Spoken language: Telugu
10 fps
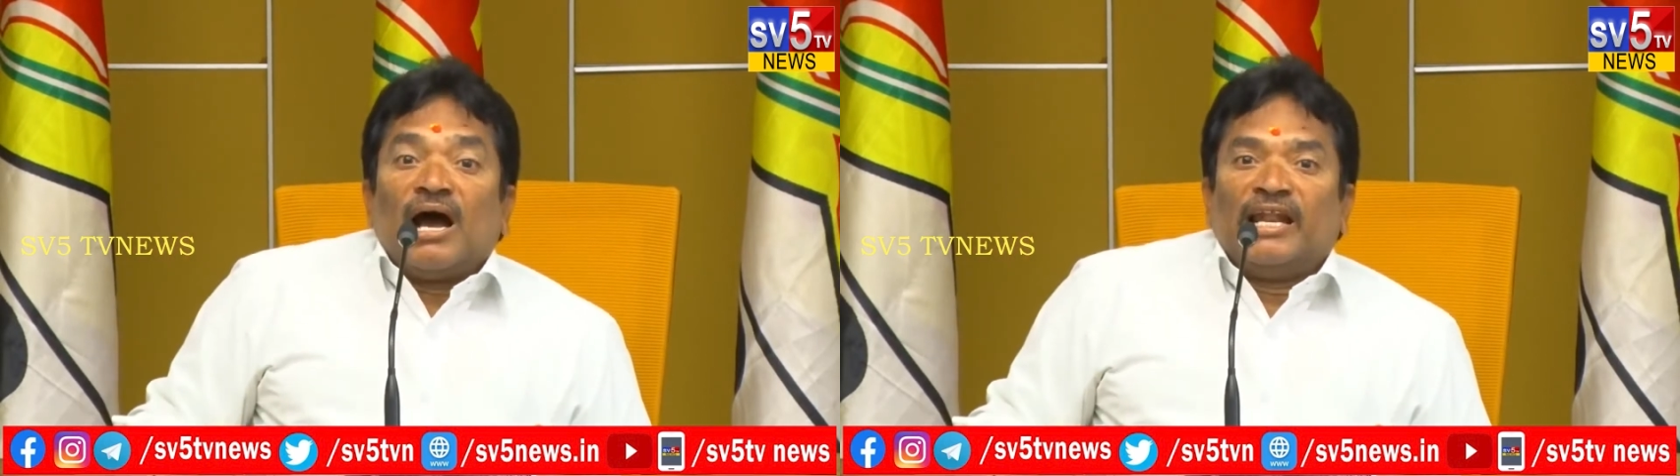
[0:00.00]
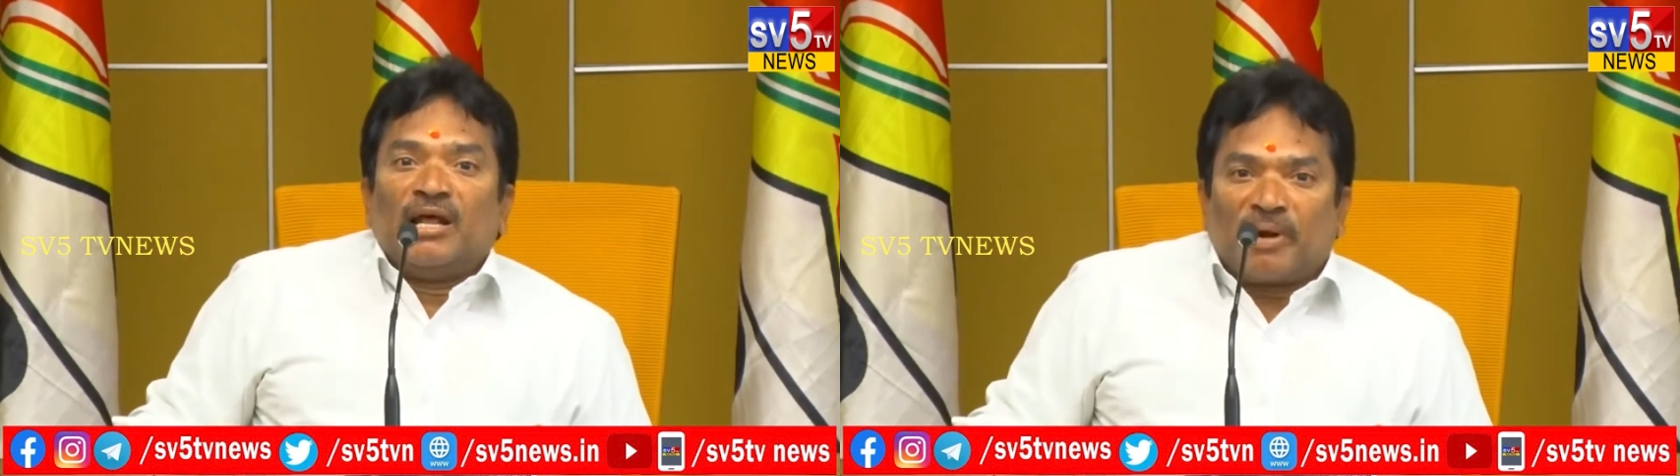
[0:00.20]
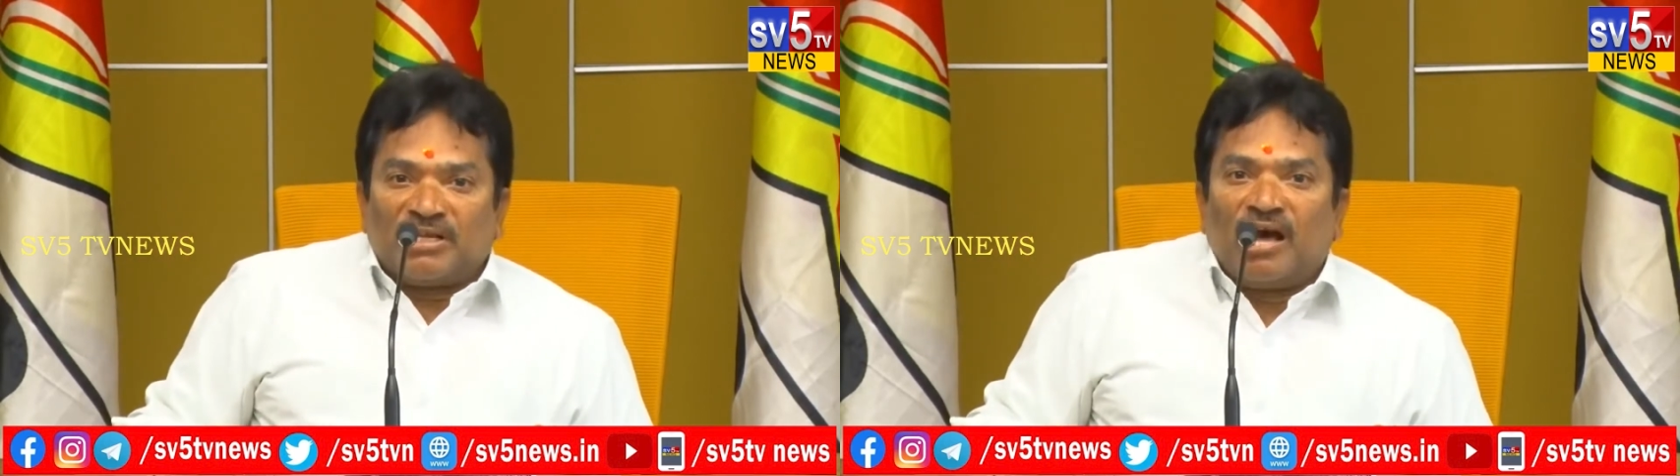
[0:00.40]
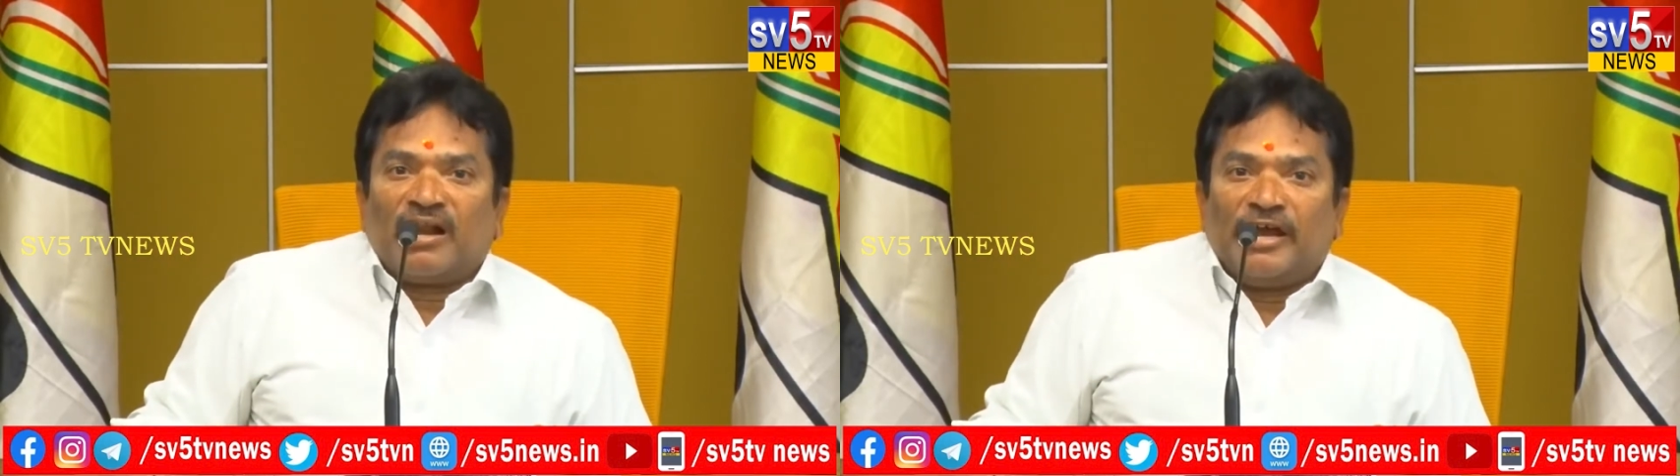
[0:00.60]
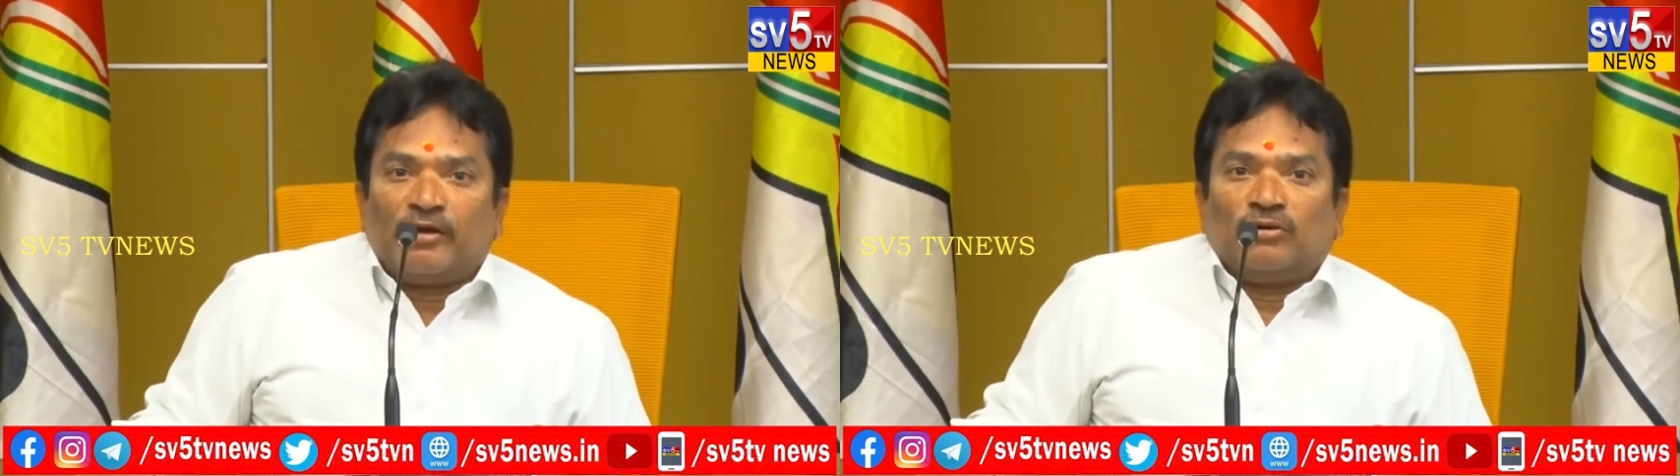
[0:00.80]
ఆయన
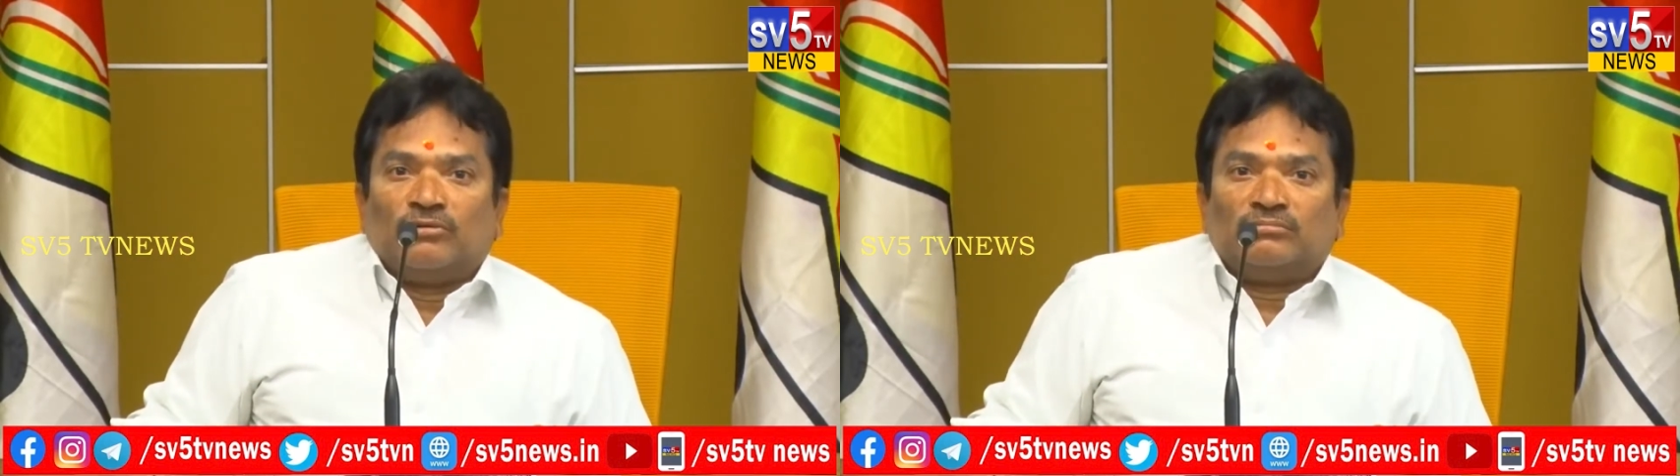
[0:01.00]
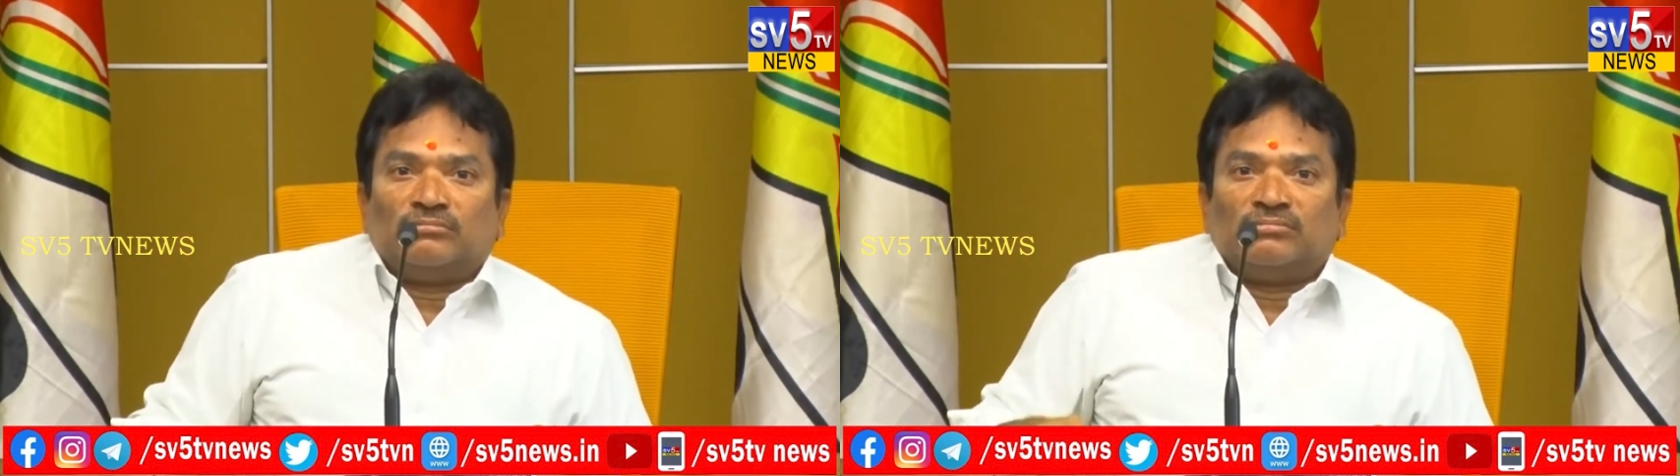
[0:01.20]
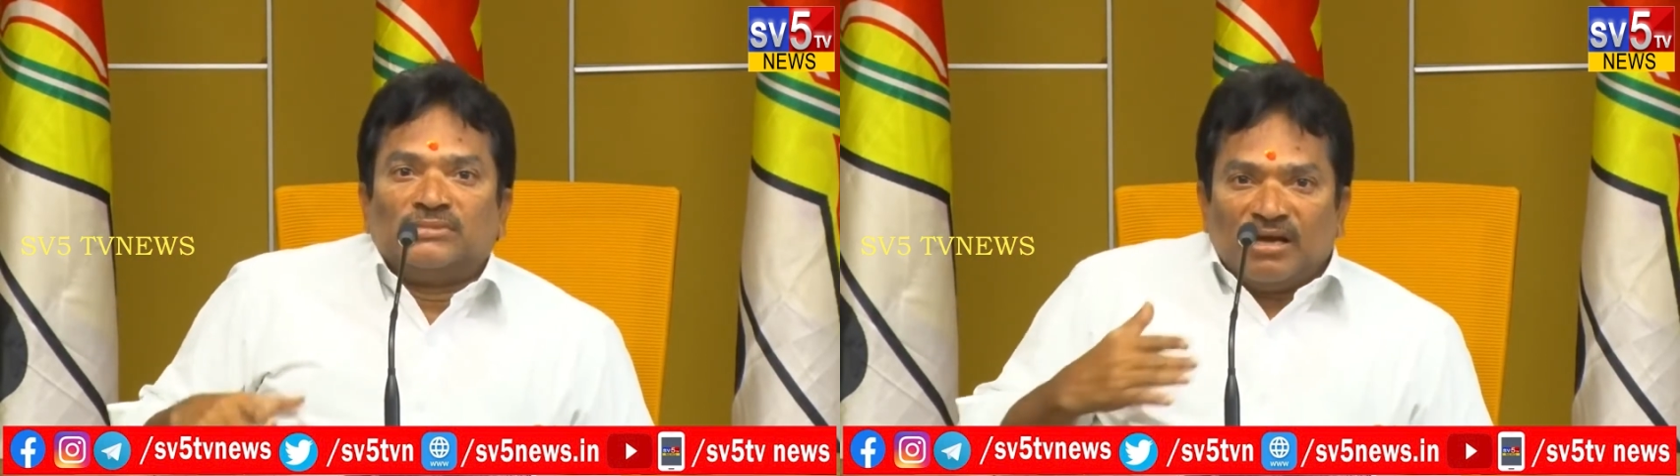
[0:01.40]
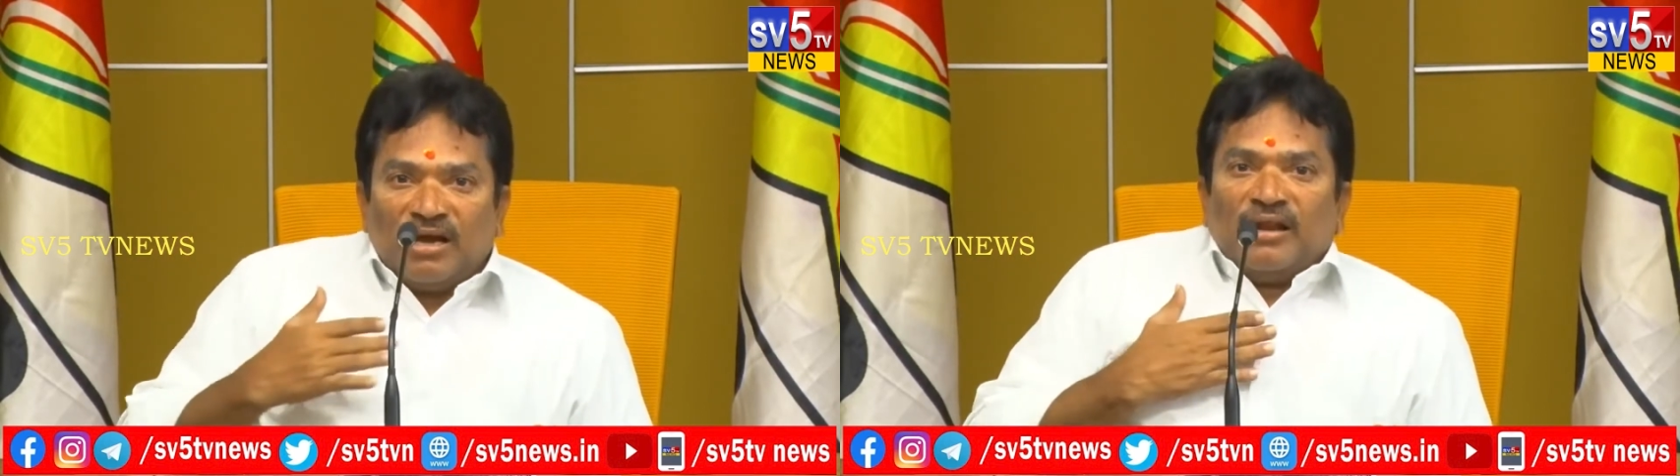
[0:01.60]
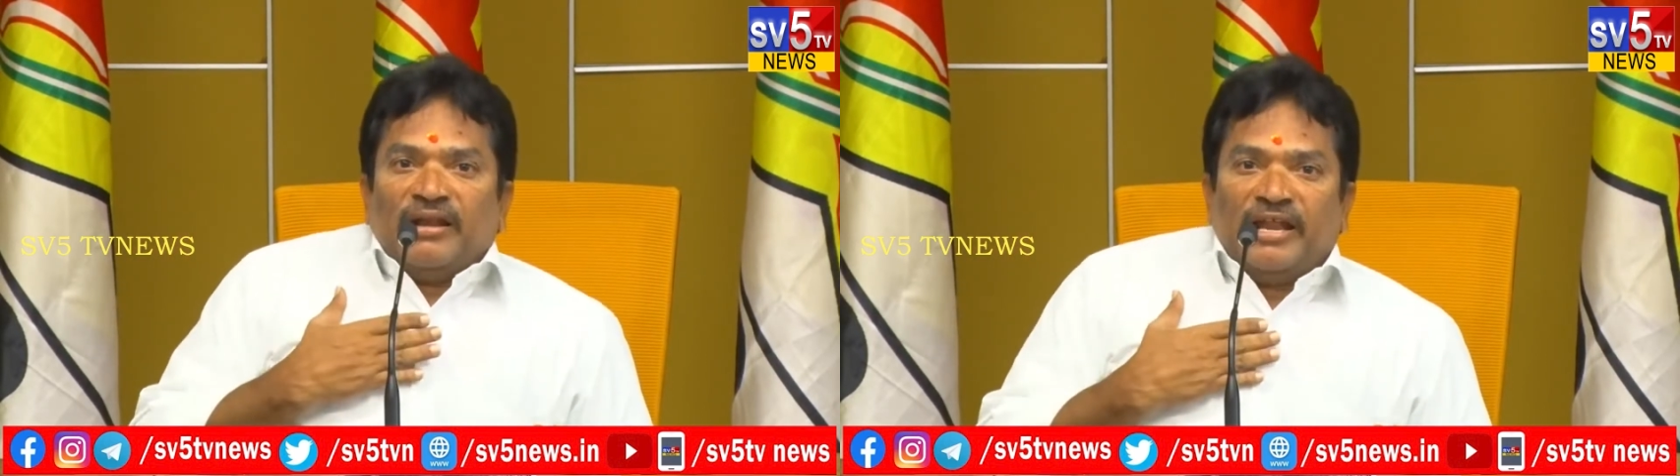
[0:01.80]
ప్రజానాయకుడు
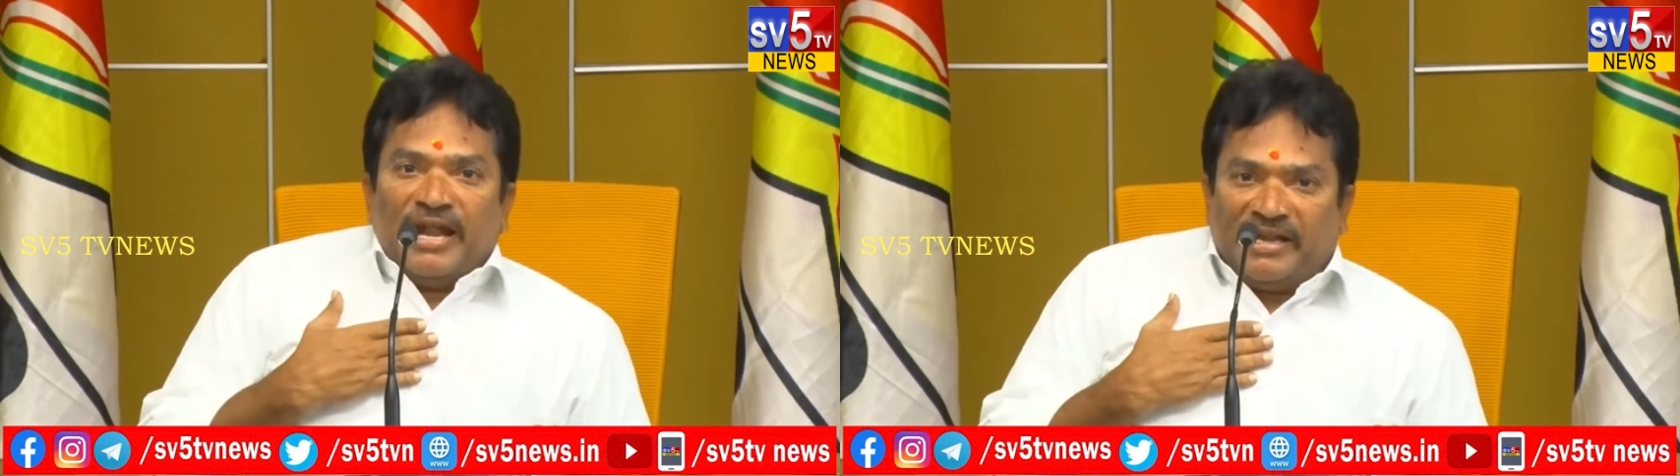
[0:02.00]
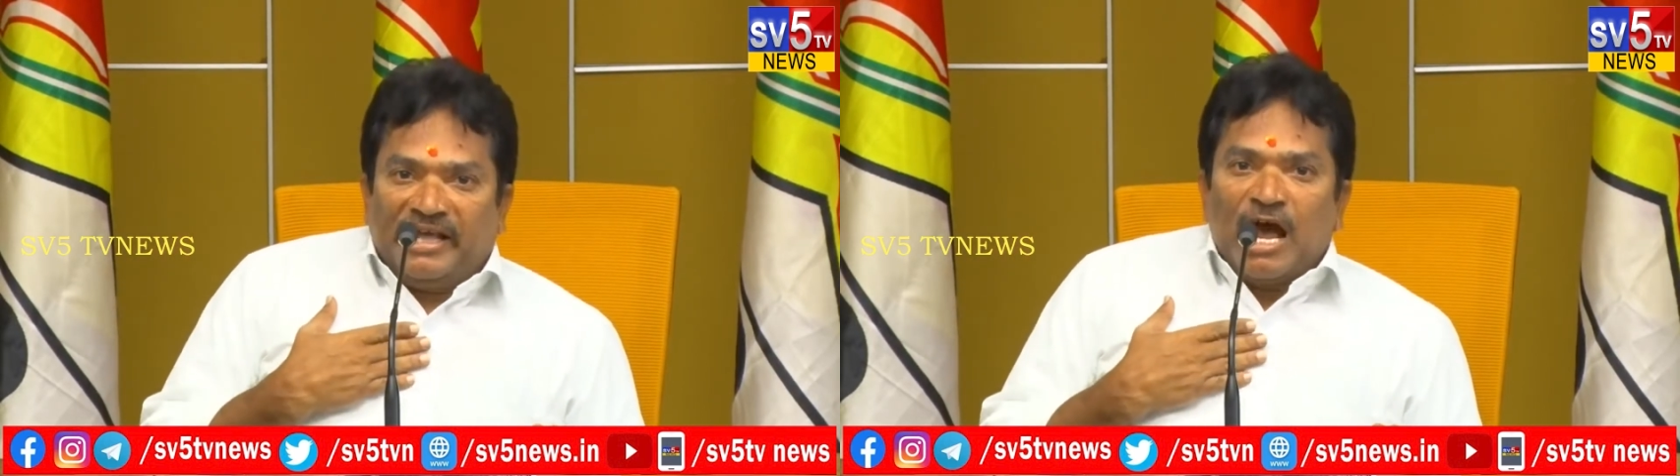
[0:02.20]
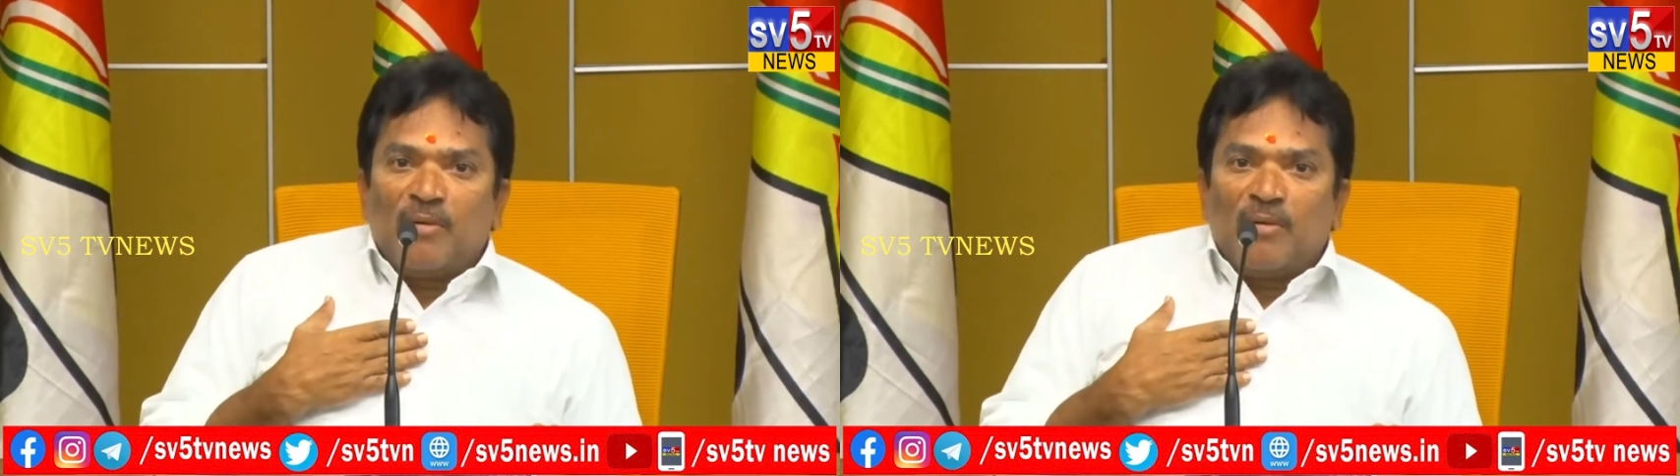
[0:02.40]
నేను ఎన్టీ